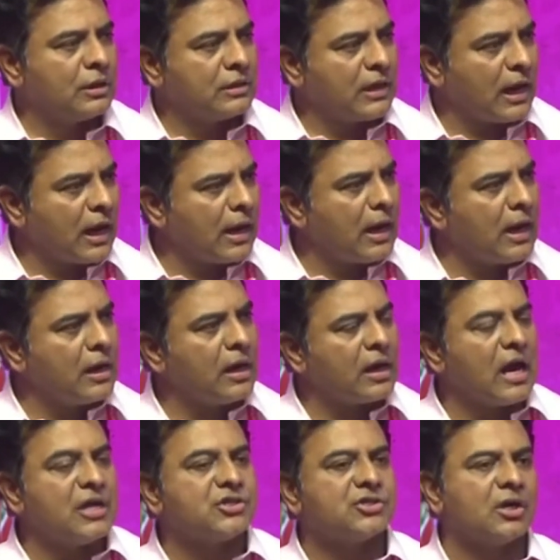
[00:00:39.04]
తెలంగాణ
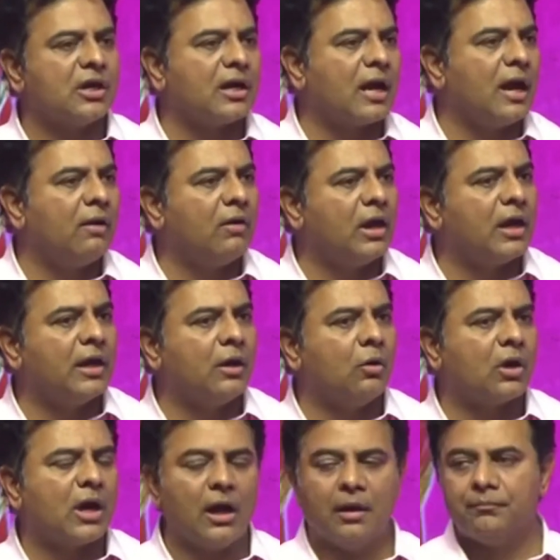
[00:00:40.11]
రాష్ట్రం కావాలనే
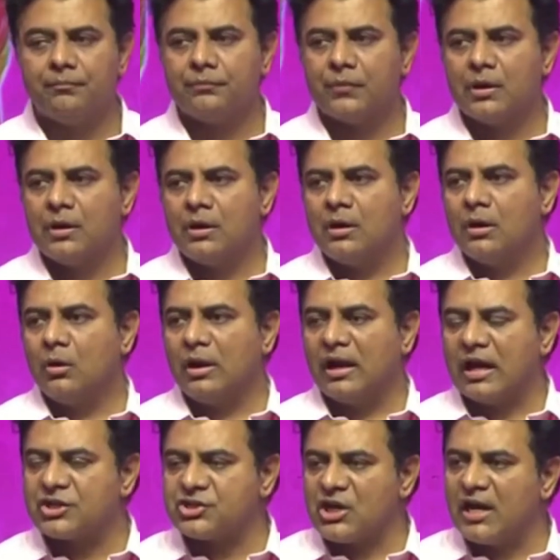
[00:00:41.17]
ఒక
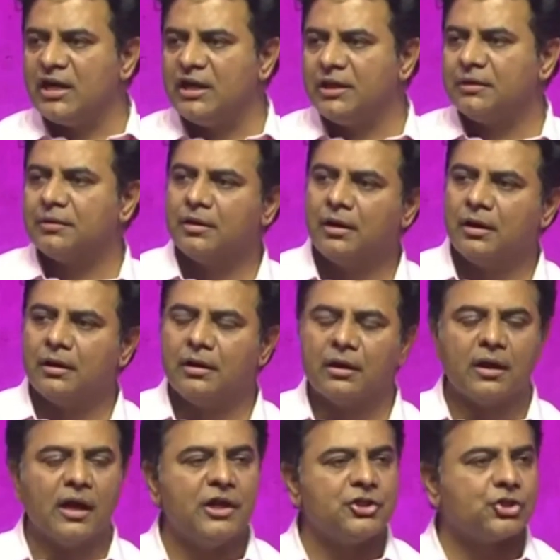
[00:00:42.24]
లక్ష్యాన్ని
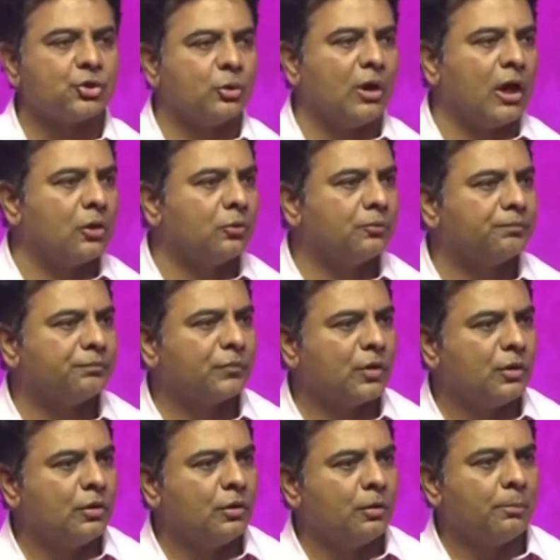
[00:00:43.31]
నిర్ణయించుకున్నారు
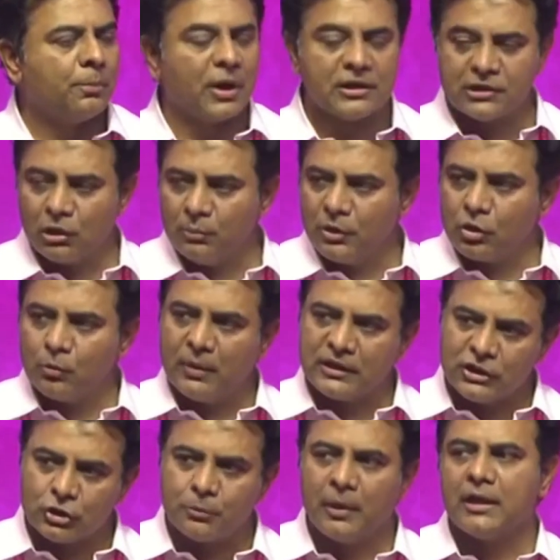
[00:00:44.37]
ప్రజలు మీకు
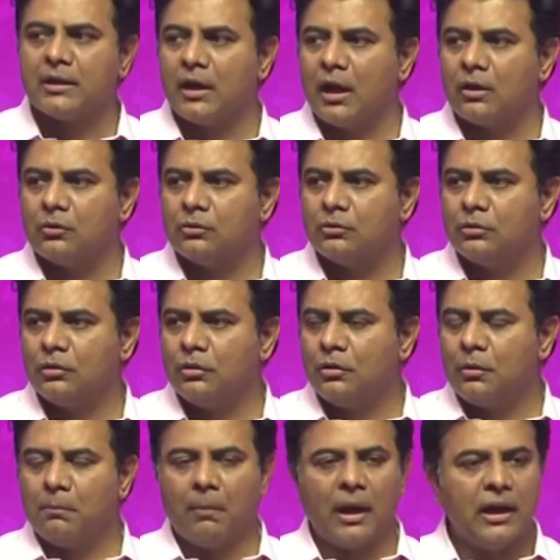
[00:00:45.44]
మద్దతు పలికినారు
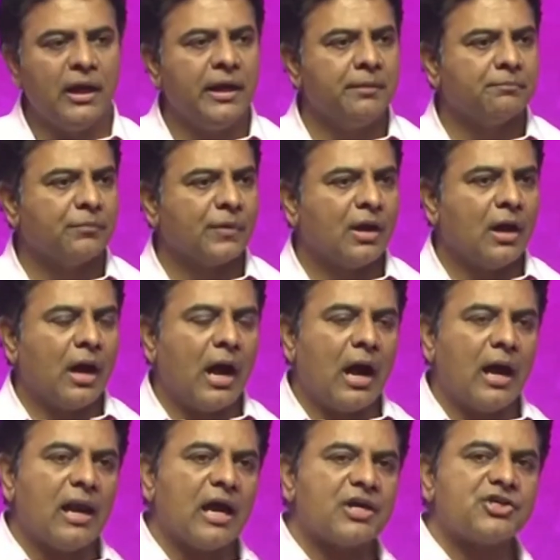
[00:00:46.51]
మళ్ళీ ఆ
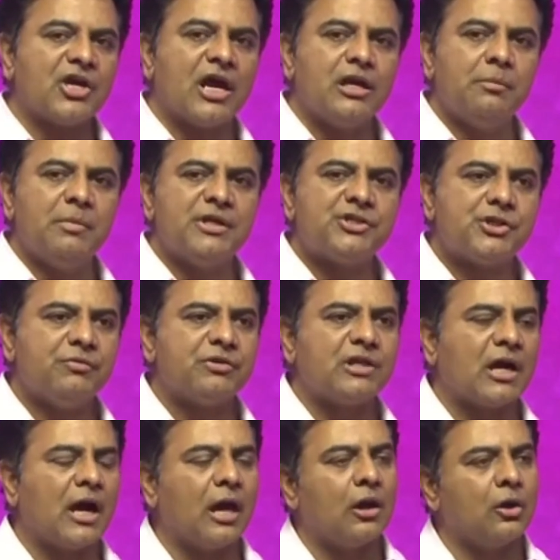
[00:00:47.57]
లక్ష్యాన్ని మీ
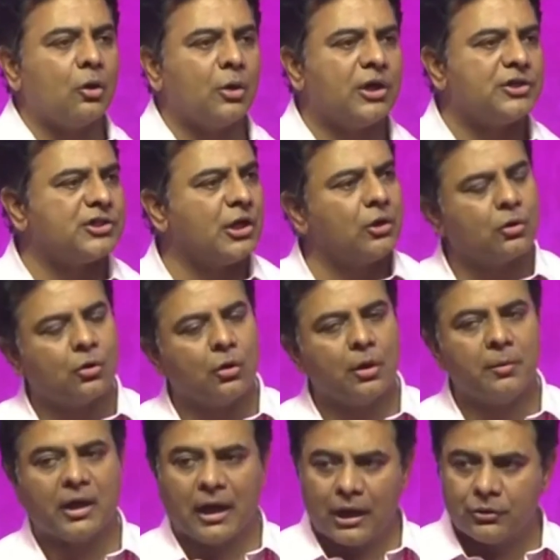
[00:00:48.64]
జీవితకాలంలోనే
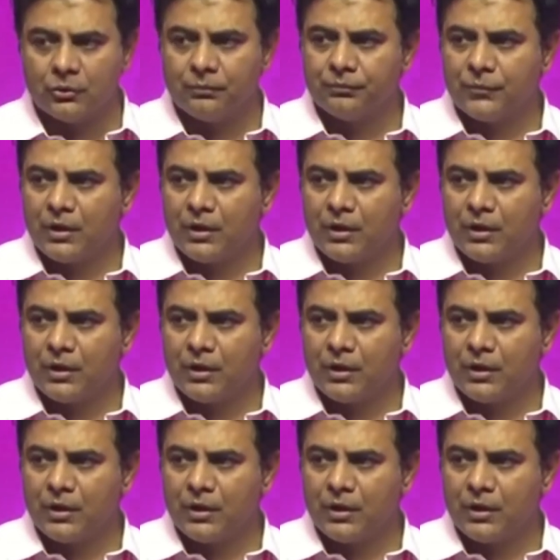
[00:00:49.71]
చేరుకోవడమే కాదు